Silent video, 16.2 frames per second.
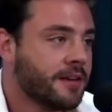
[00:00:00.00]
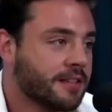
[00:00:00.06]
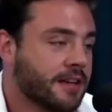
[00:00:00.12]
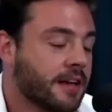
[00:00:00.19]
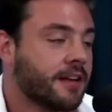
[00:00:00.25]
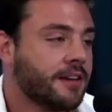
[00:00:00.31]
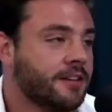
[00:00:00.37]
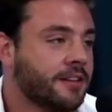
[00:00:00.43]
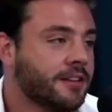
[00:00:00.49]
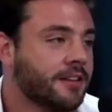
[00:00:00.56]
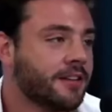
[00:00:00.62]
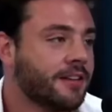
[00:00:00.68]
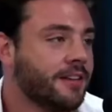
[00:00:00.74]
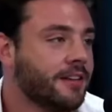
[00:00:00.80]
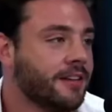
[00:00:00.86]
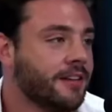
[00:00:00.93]
Você acredita
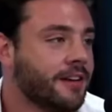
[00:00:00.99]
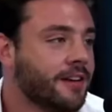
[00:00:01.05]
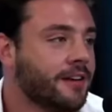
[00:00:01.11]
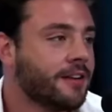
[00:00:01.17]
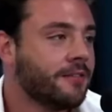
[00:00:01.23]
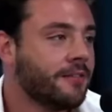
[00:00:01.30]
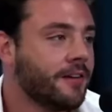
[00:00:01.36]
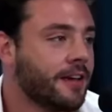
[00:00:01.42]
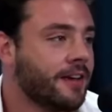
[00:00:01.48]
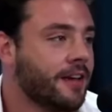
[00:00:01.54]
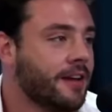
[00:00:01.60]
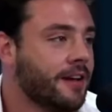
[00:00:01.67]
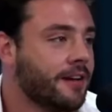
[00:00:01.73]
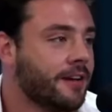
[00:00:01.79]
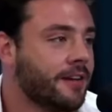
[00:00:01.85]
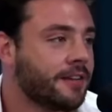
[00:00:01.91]
que ano que vem
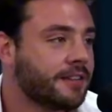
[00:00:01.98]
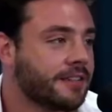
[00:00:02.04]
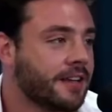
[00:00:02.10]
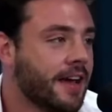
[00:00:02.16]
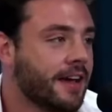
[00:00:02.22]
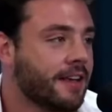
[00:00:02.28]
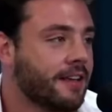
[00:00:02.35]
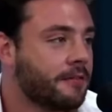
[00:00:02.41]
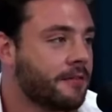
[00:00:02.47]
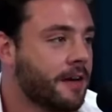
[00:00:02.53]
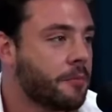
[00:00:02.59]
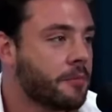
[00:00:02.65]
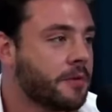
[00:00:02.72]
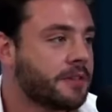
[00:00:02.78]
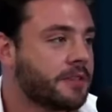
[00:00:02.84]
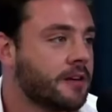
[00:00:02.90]
ele segue, vai
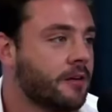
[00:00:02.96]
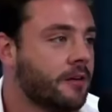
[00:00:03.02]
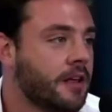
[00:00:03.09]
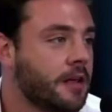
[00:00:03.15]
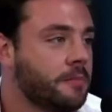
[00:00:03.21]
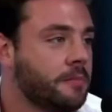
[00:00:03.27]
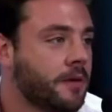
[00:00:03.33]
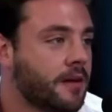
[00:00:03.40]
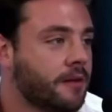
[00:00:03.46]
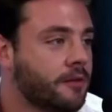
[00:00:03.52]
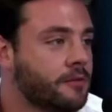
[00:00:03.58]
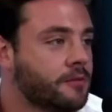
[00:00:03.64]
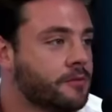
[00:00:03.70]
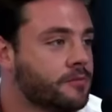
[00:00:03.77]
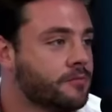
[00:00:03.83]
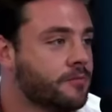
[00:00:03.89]
para o Mr. Olímpia
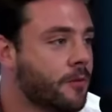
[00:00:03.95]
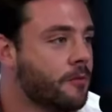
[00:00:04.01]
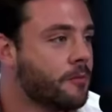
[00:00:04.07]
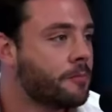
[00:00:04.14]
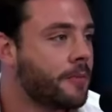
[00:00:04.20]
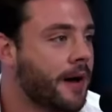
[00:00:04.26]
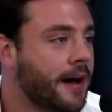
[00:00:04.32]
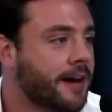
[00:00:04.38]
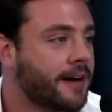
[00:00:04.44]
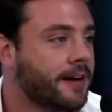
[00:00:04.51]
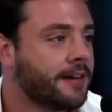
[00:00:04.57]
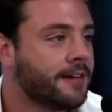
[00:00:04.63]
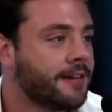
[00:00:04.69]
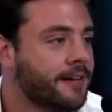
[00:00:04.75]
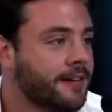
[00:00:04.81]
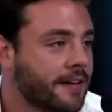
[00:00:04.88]
ou, ou para?